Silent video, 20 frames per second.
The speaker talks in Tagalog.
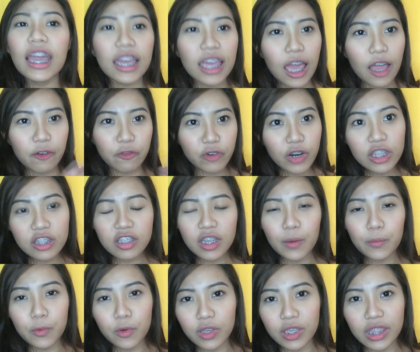Kaya front
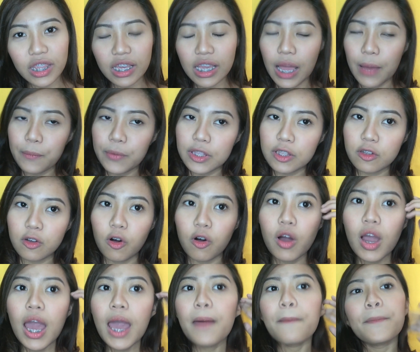cam yung ginagamit
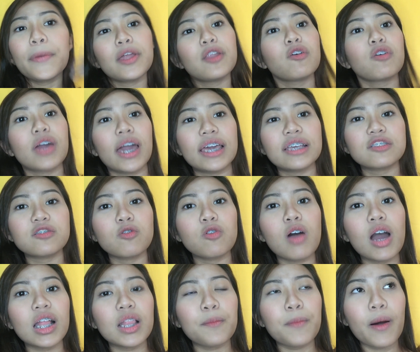ko. Pero guys,
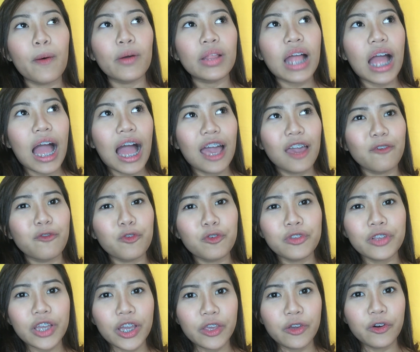kung halimbawa
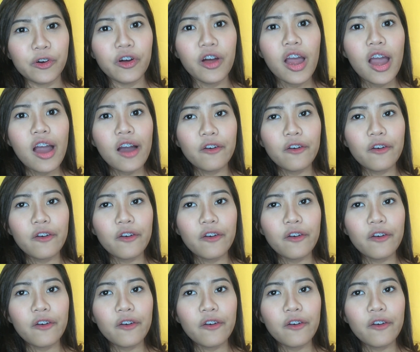naka-iPhone kayo